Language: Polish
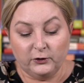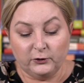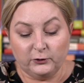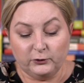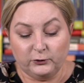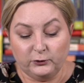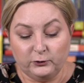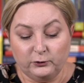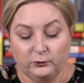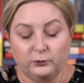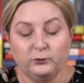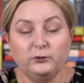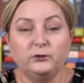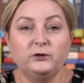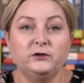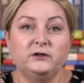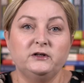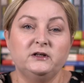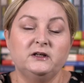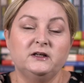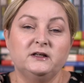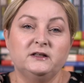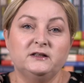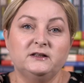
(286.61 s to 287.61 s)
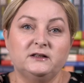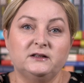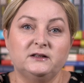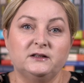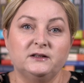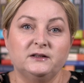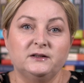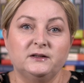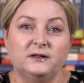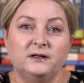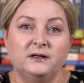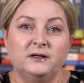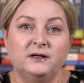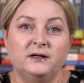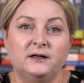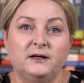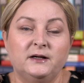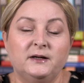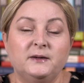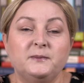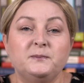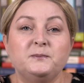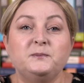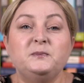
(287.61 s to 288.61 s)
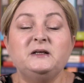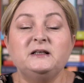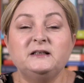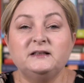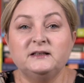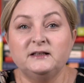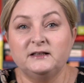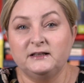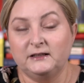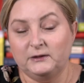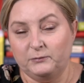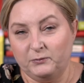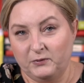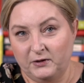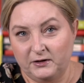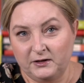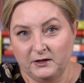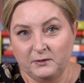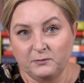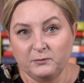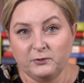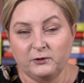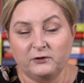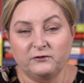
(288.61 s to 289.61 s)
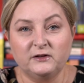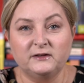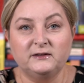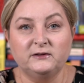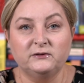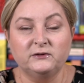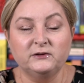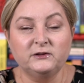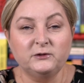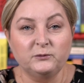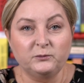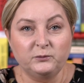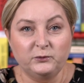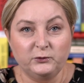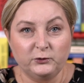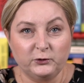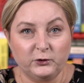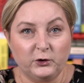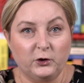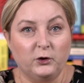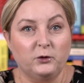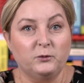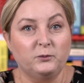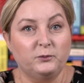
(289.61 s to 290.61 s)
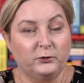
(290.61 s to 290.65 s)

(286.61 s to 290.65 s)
który jest biznesmenem prowadzącym biuro